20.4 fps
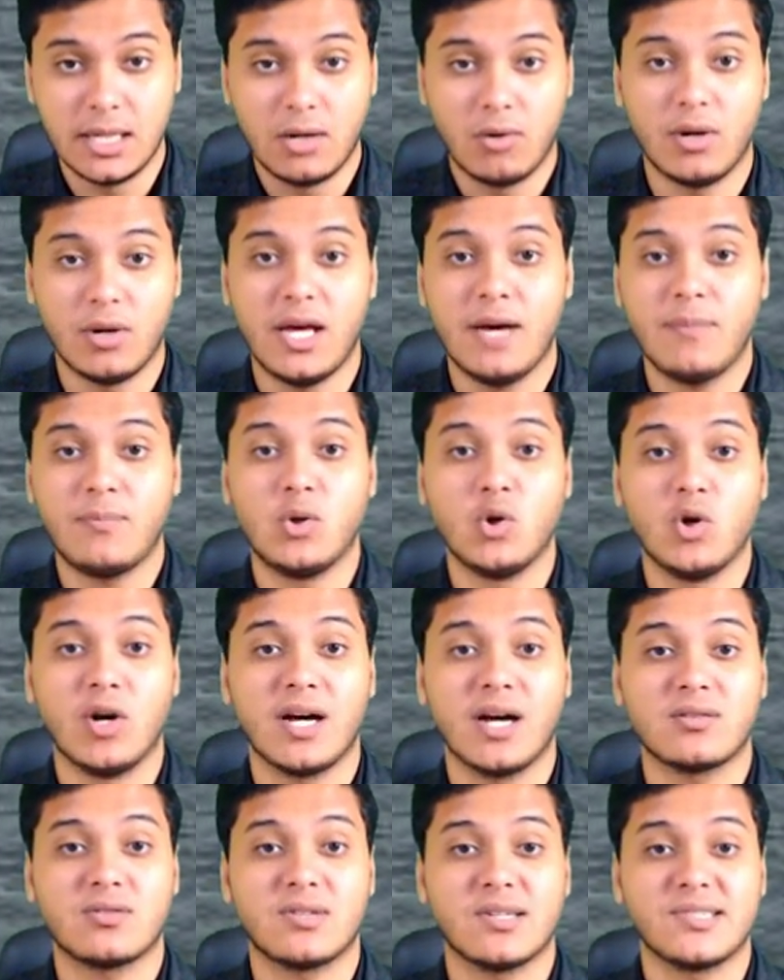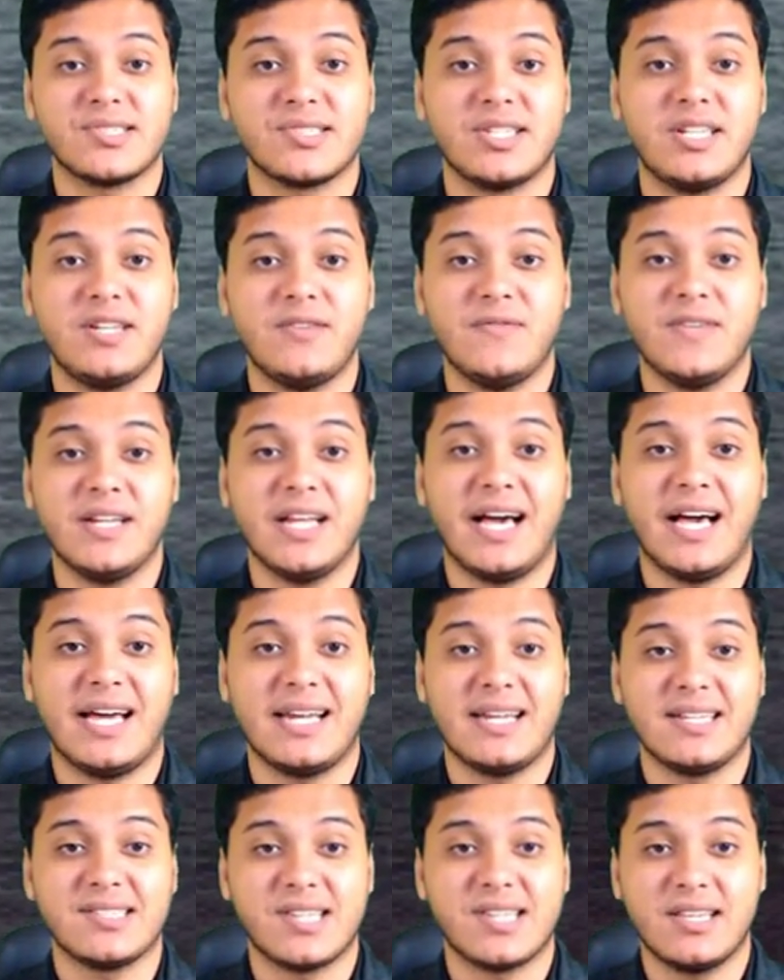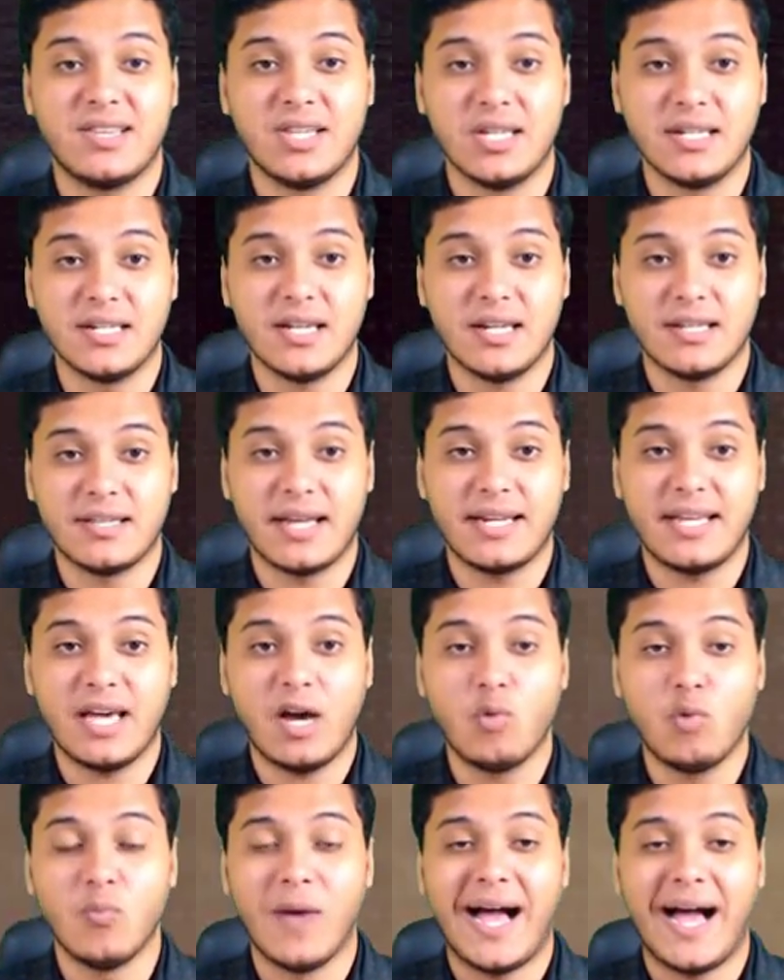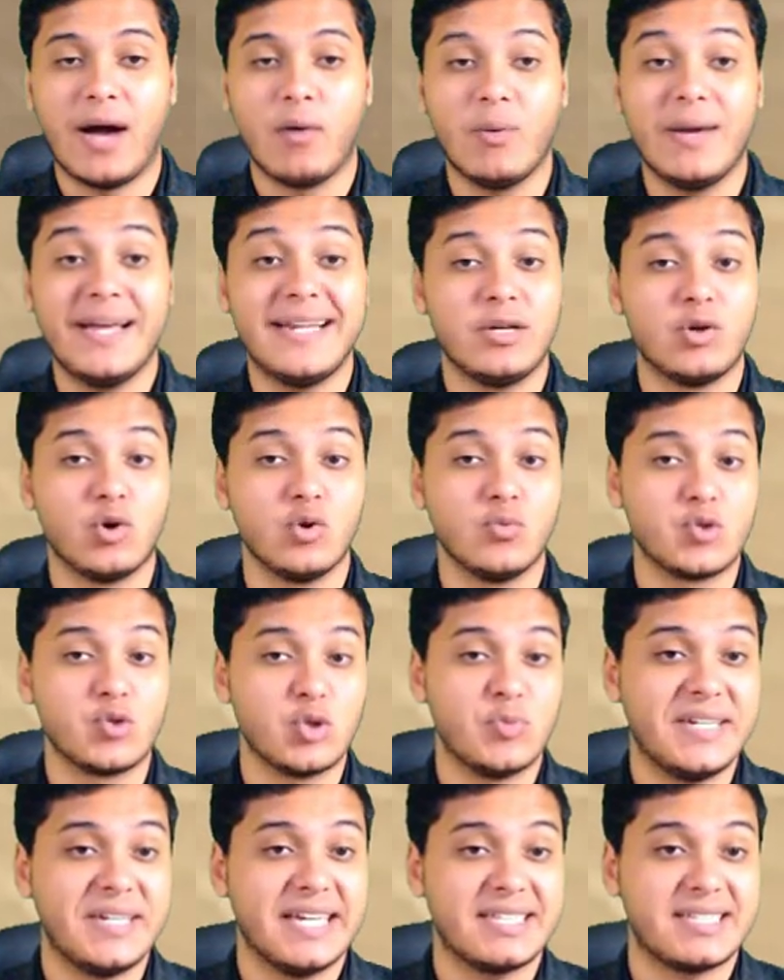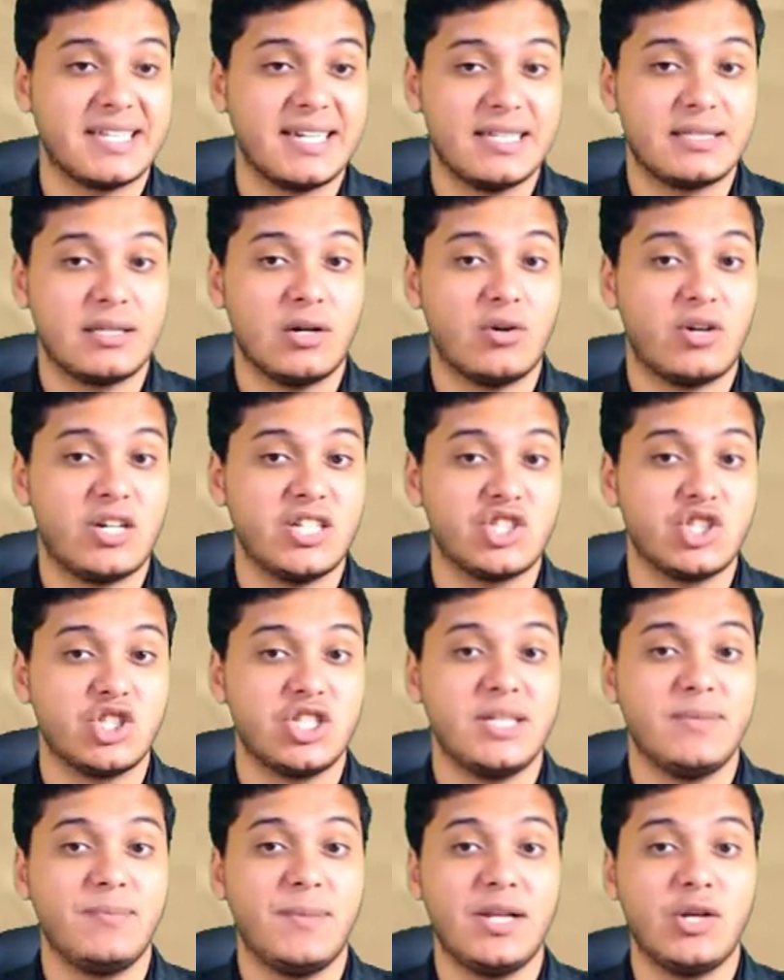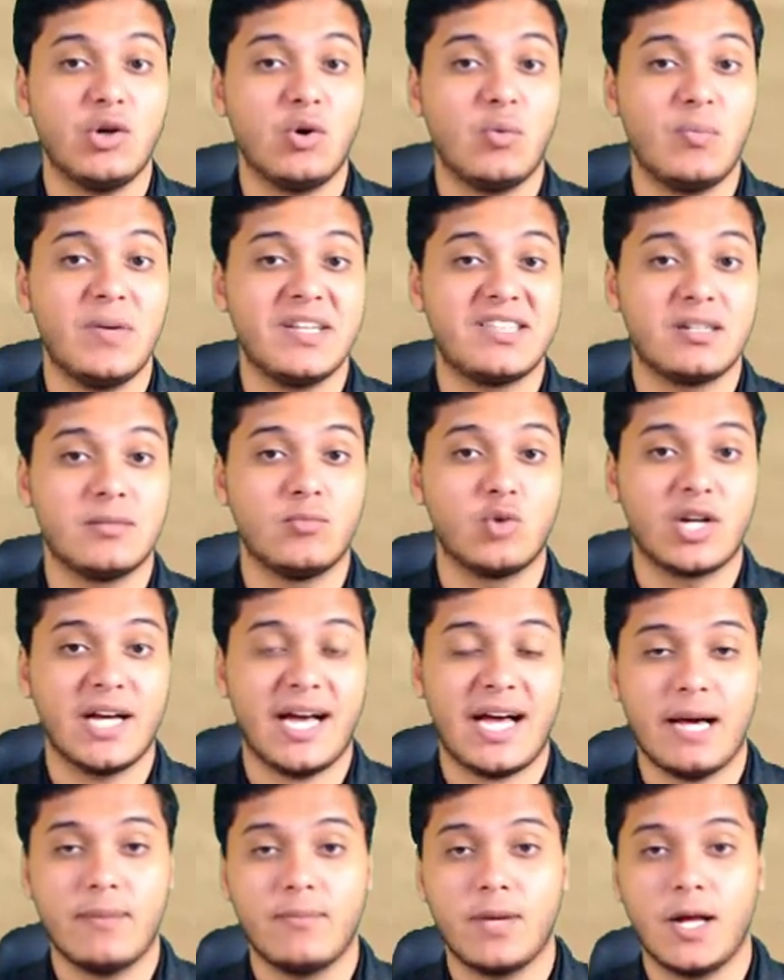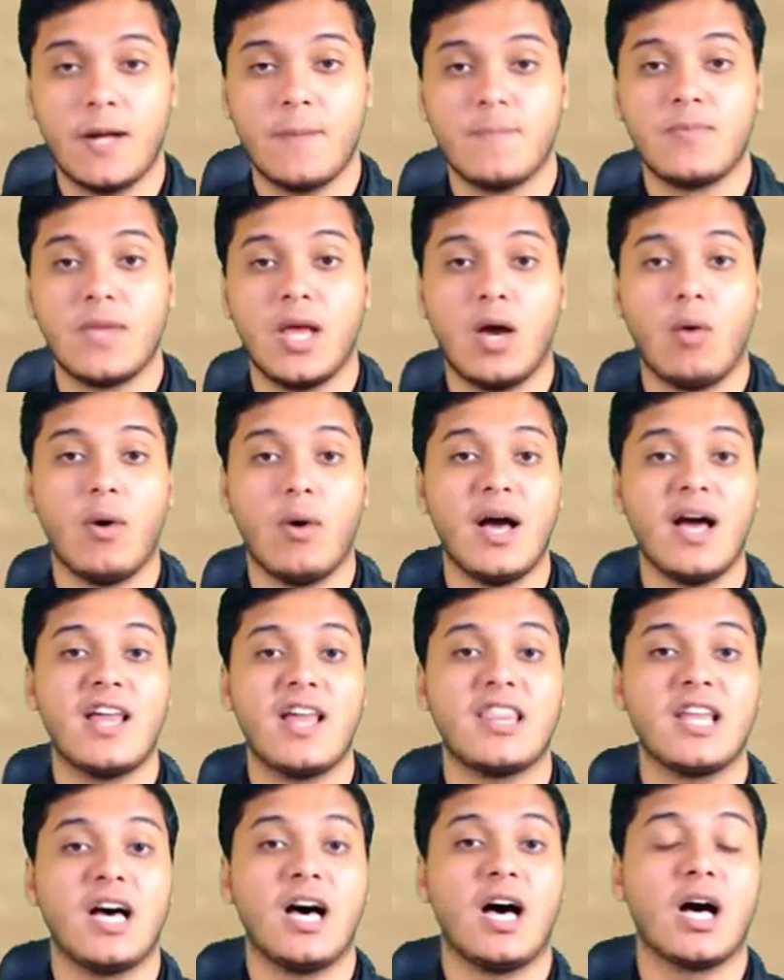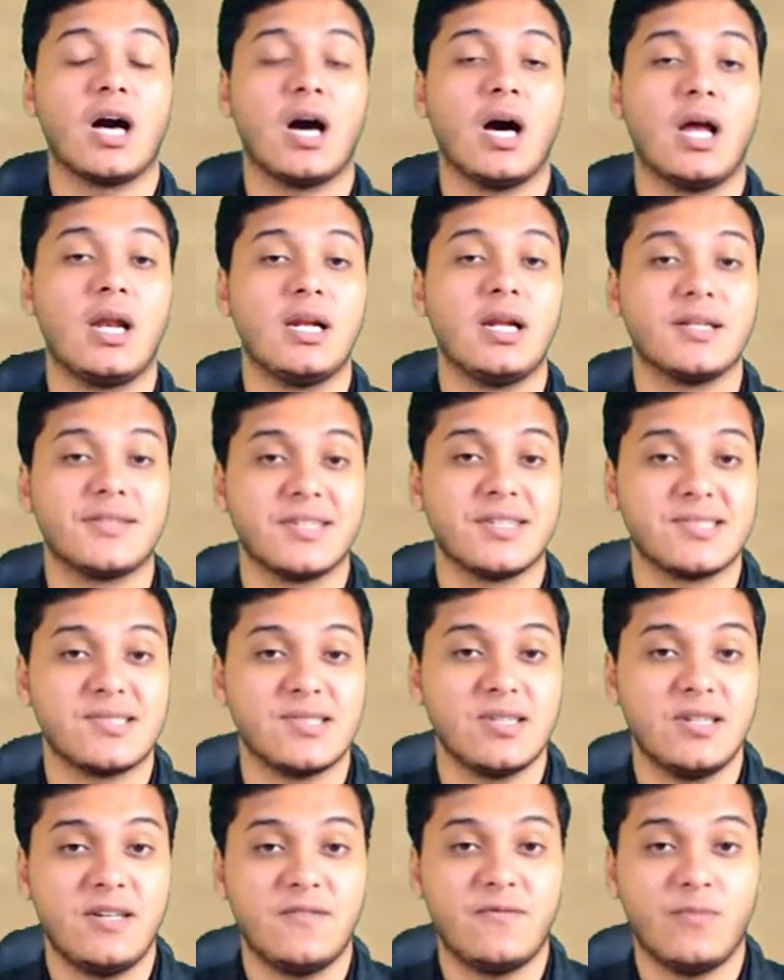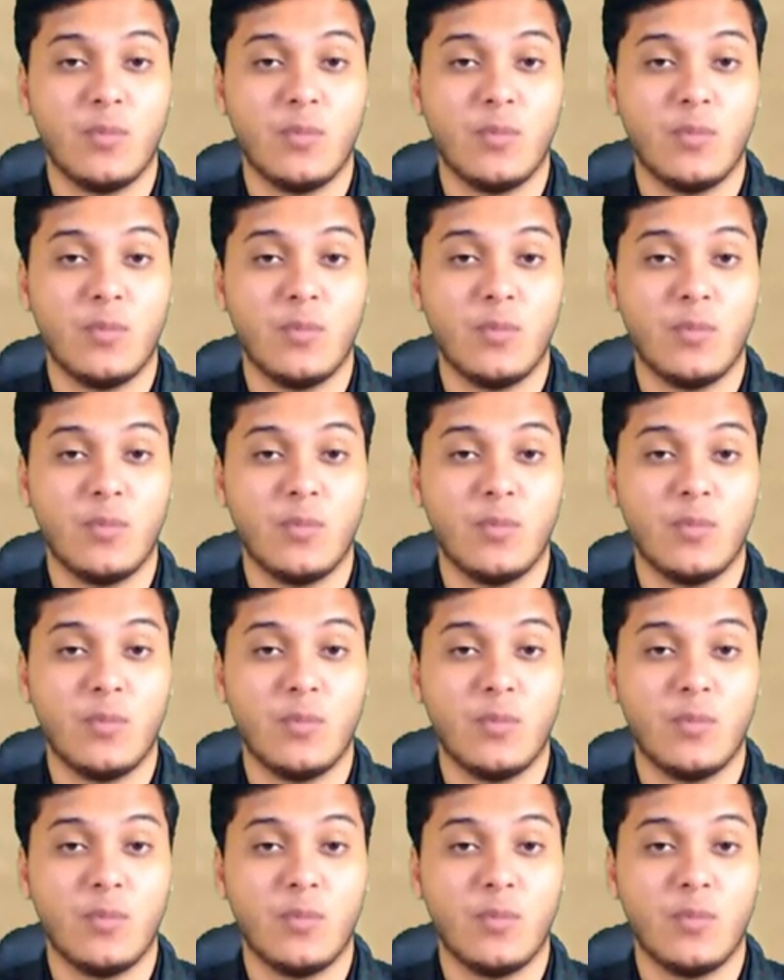ويبلغ التصريف من أعلى سد النهضة اليوم حوالي 523 مليون متر مكعب وهذا أقل تصريف